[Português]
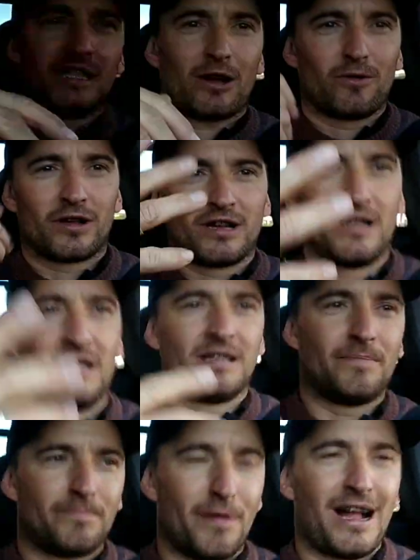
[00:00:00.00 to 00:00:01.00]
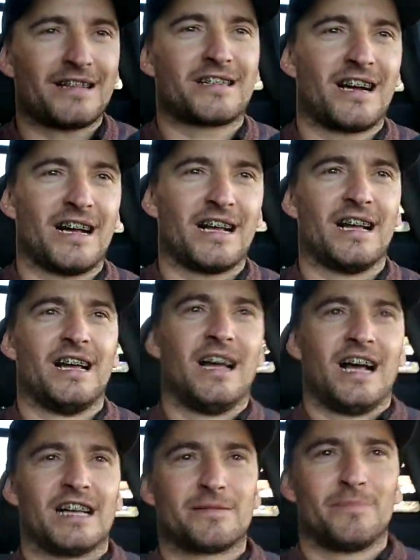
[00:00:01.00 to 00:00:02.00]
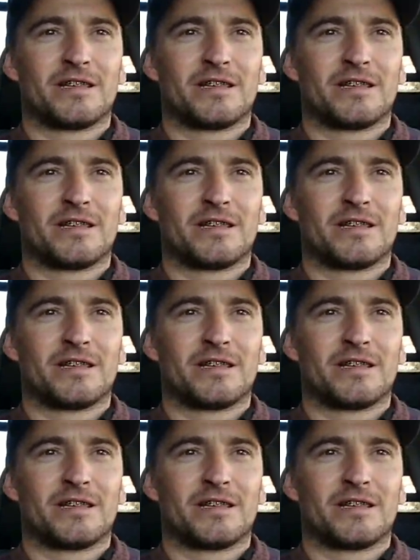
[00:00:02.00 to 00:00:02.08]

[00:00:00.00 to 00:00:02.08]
está colocando em prática as